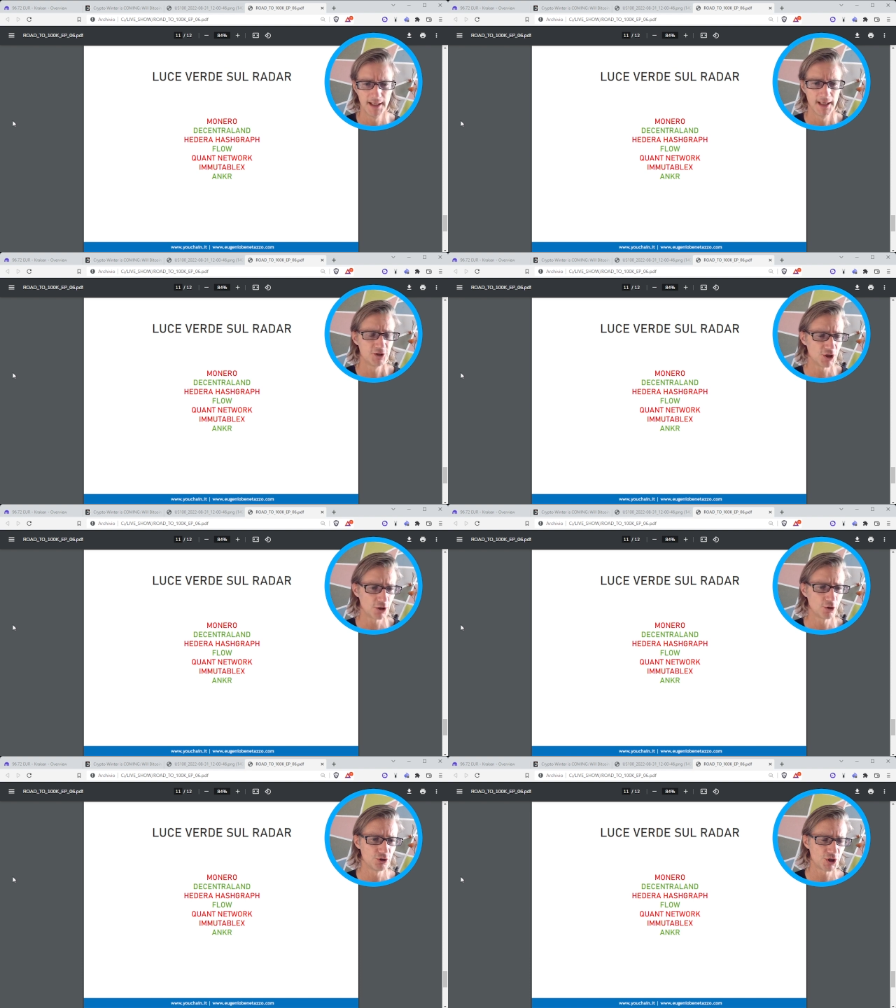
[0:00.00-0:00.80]
Ci
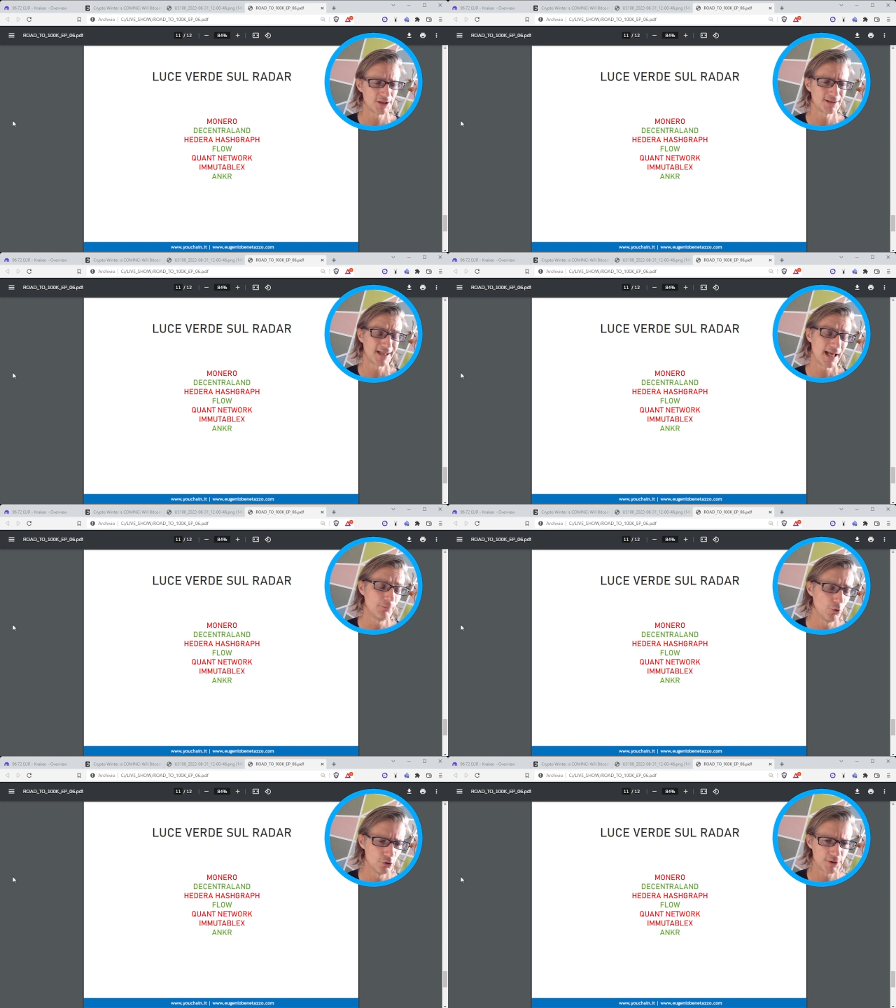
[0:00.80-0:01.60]

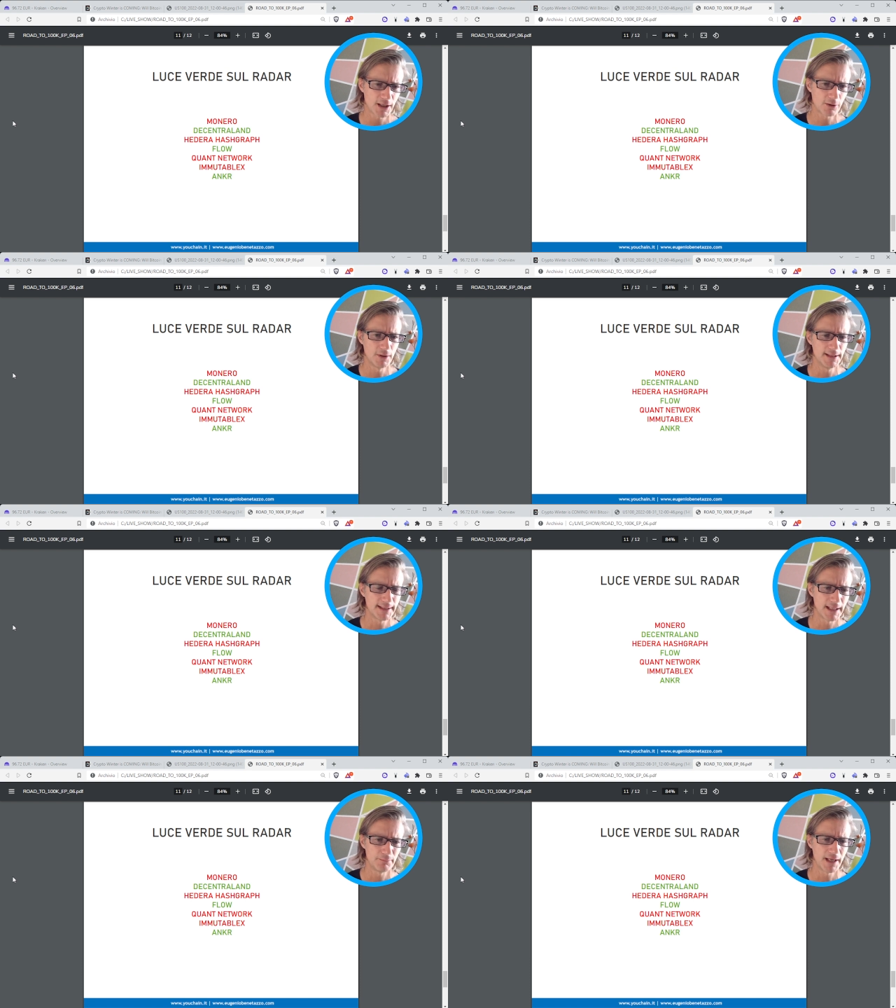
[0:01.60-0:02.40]
concentreremo oltre a quelli
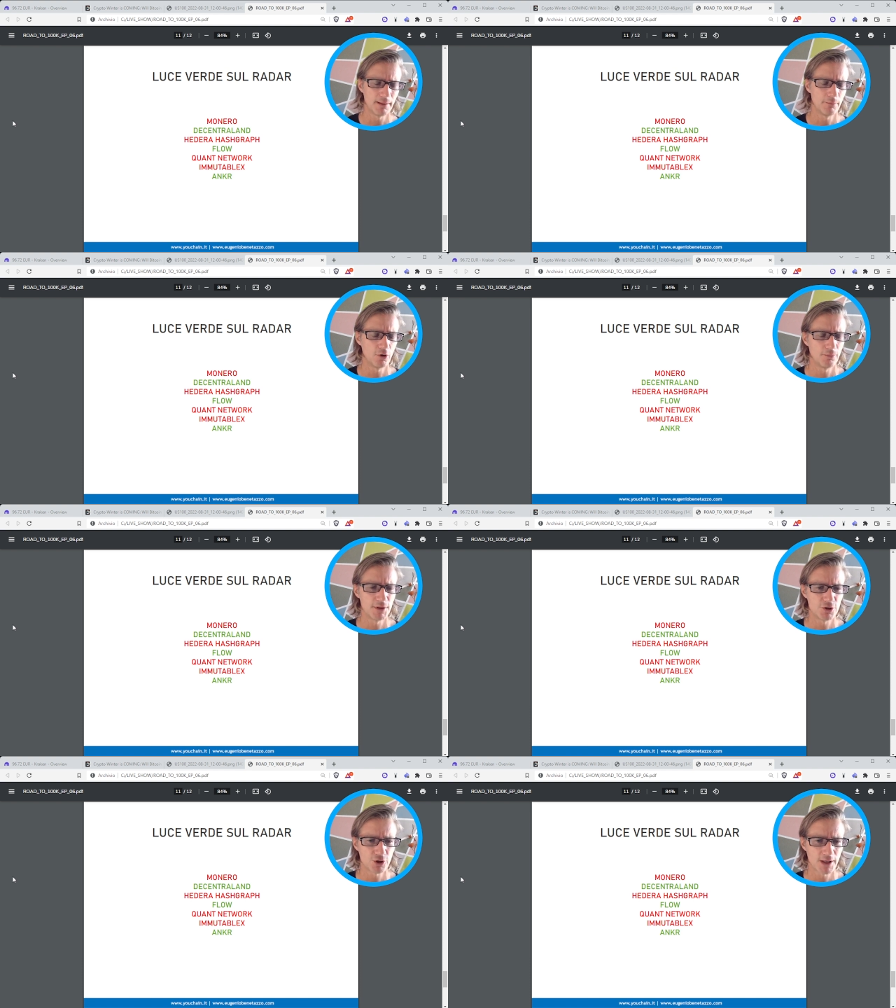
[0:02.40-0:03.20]
che abbiamo
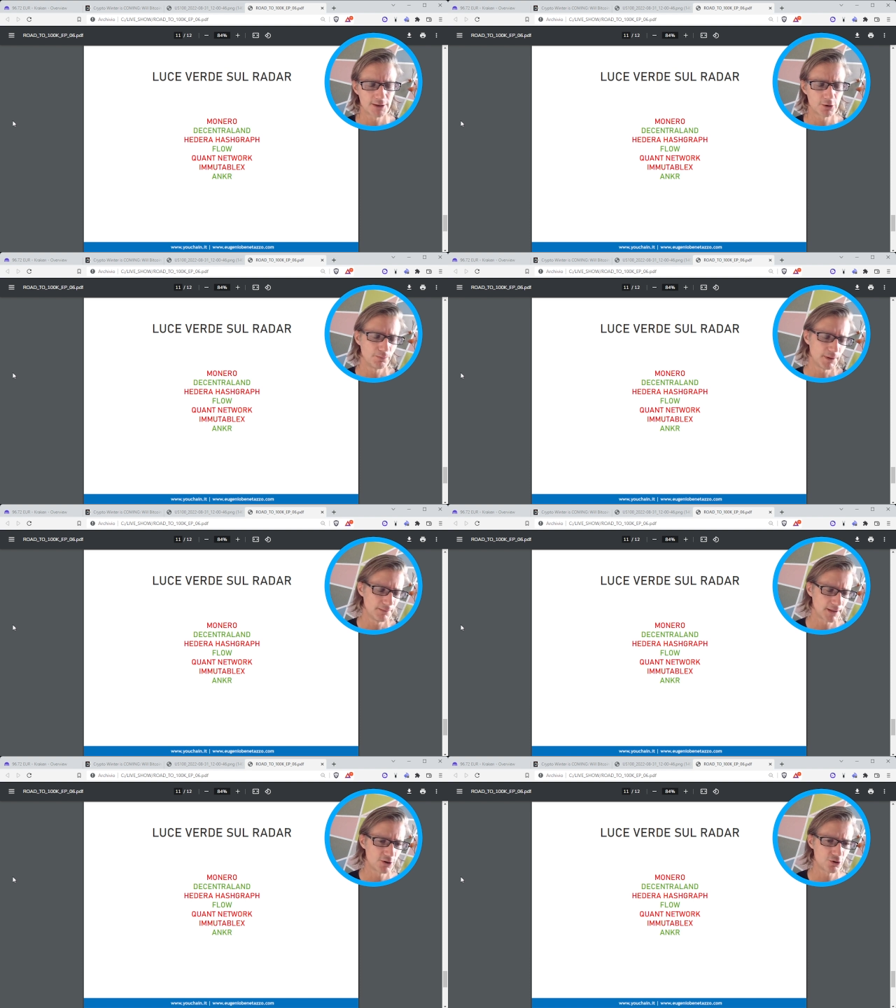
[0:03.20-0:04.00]
menzionato
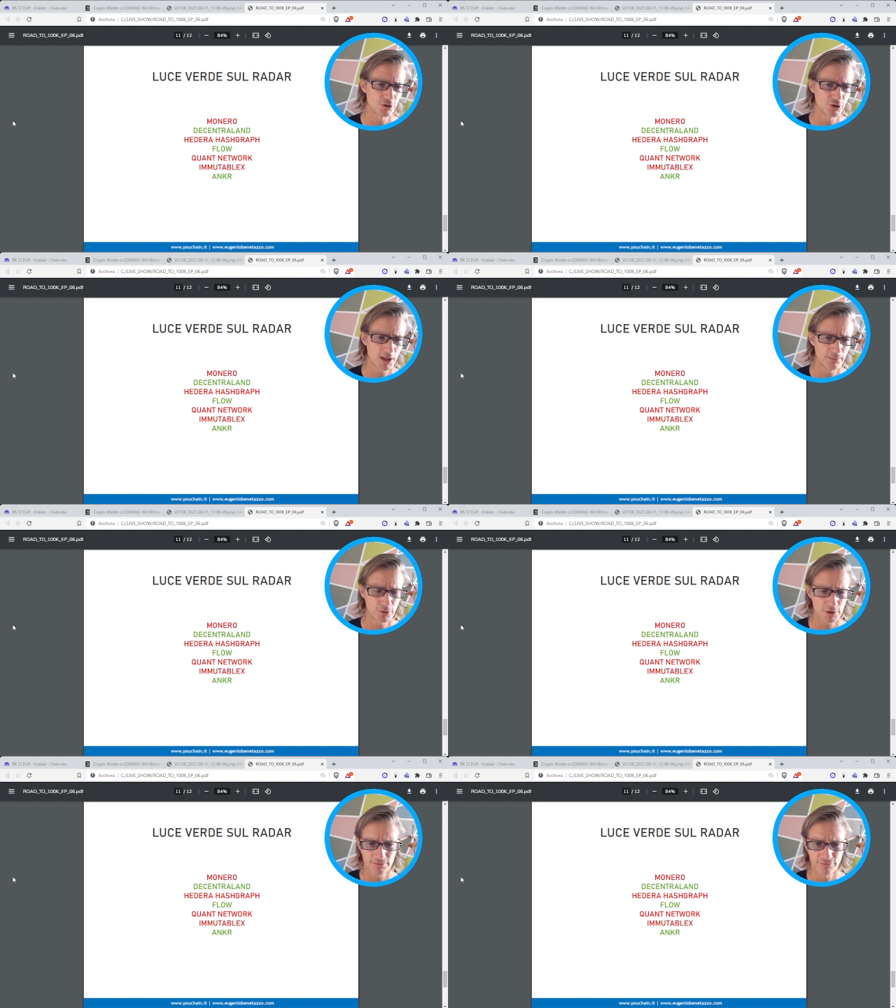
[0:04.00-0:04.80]
prima, che sono già in
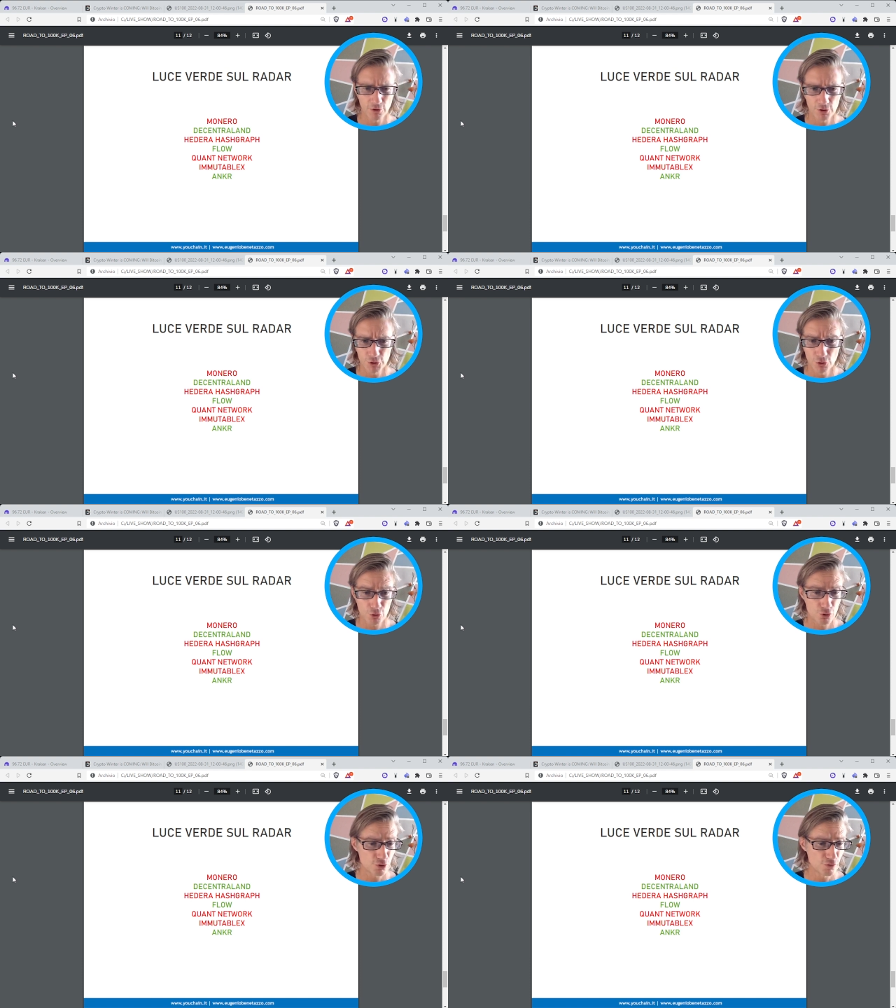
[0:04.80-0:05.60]
portafoglio,
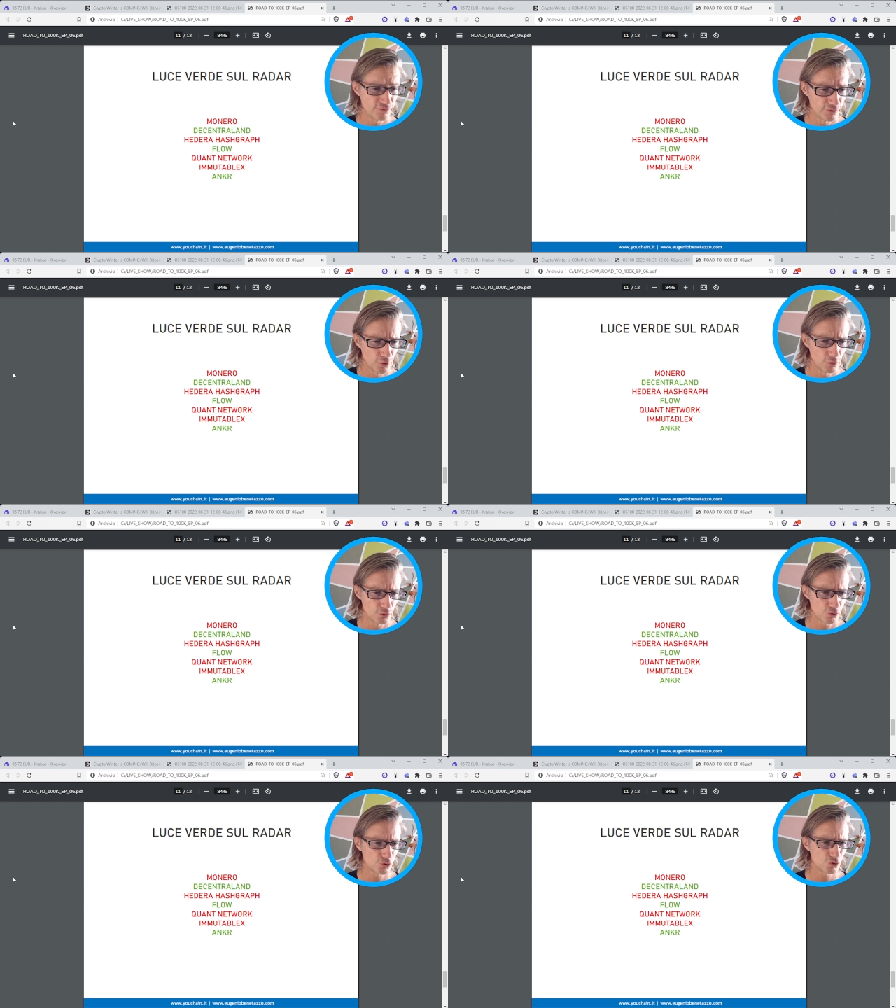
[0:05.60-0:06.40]
su
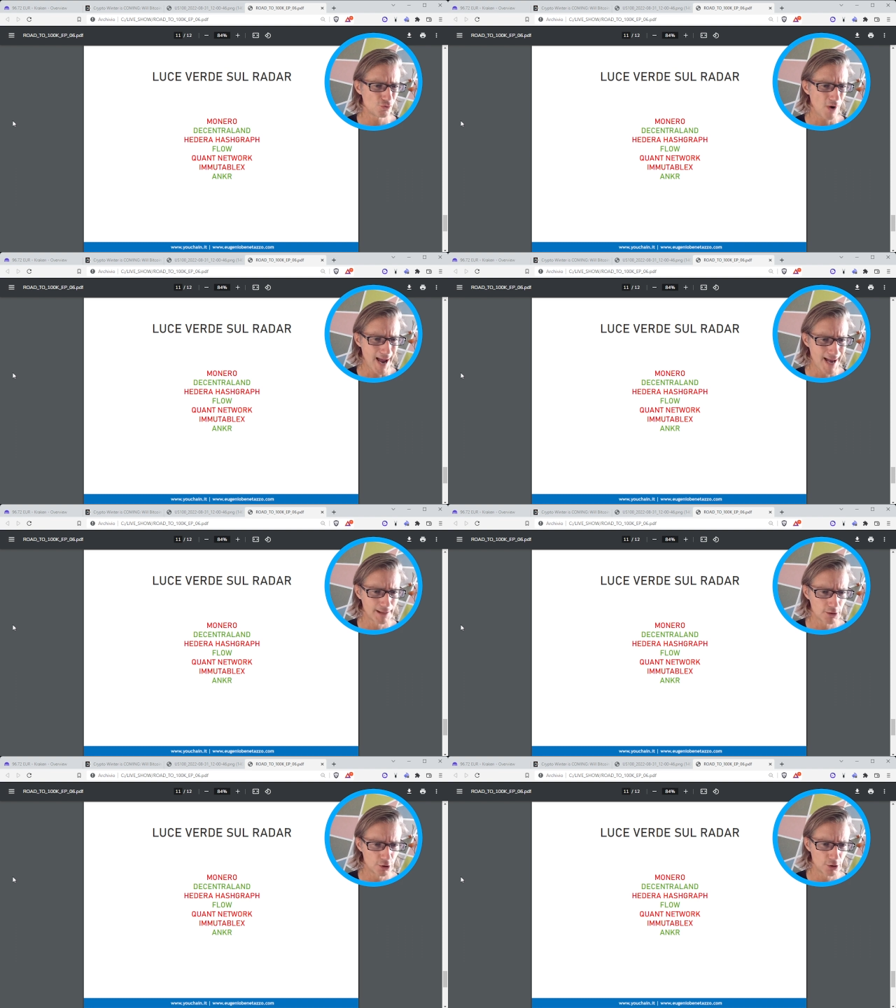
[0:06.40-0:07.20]
Flow, su
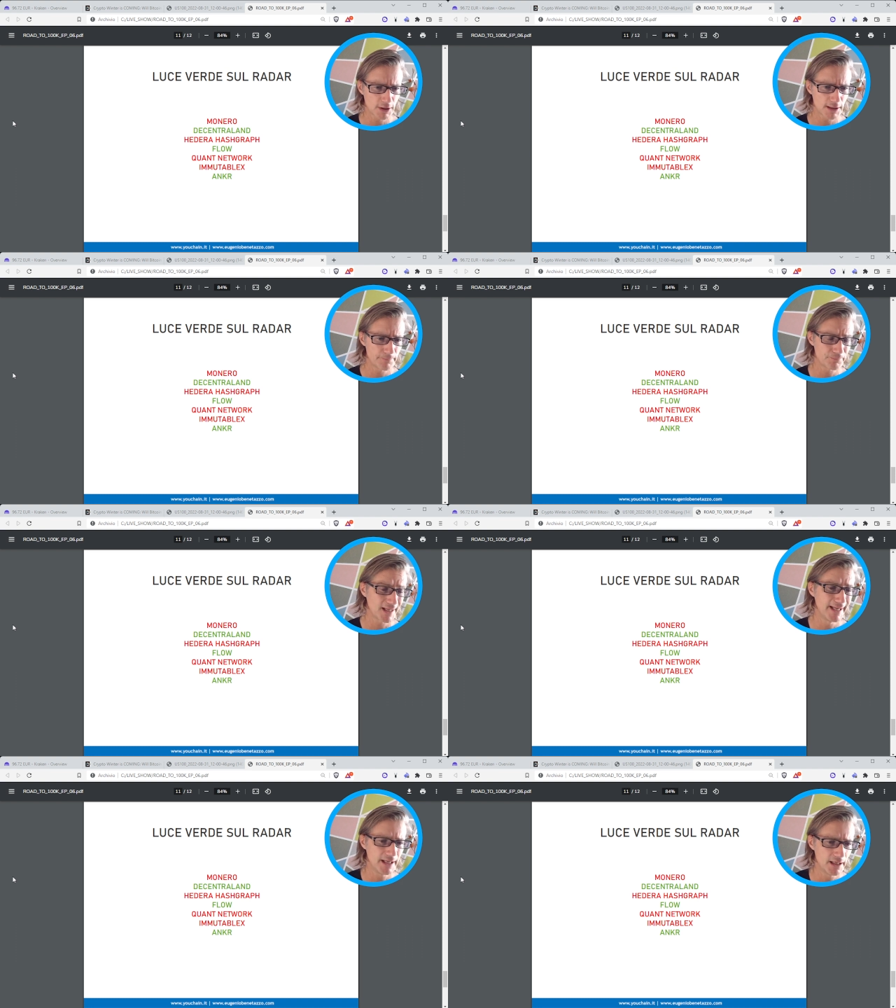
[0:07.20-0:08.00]
Anchor
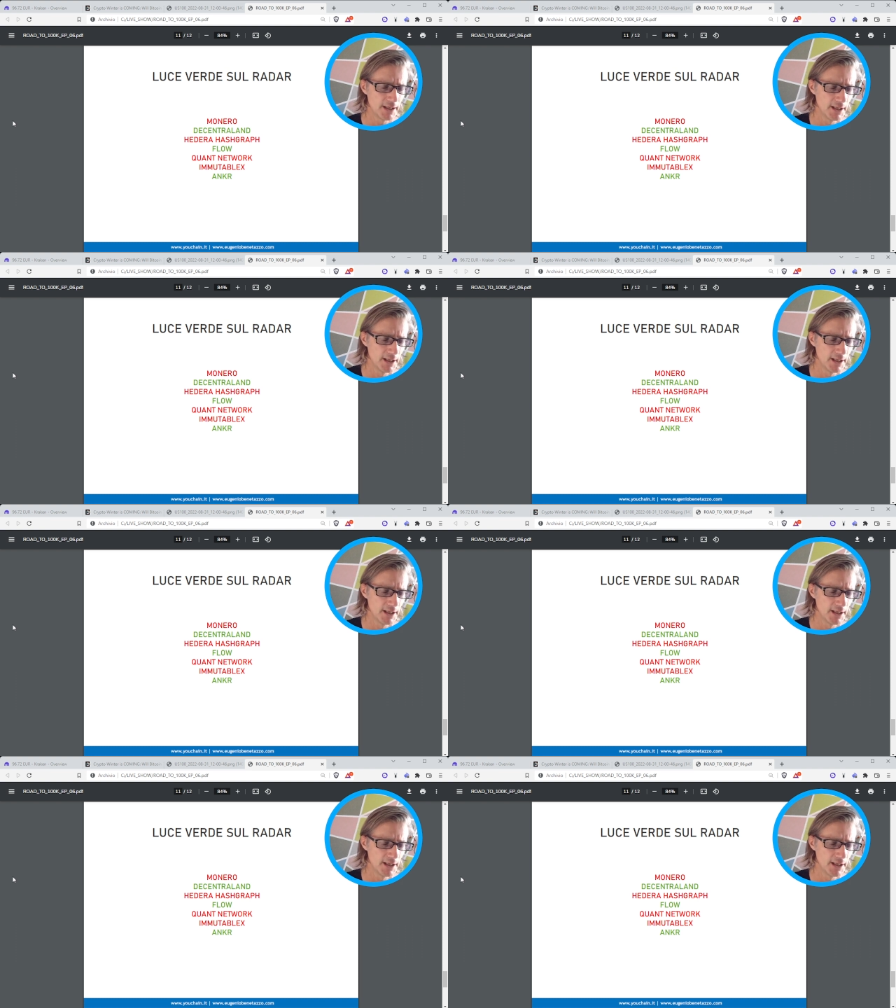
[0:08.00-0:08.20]
e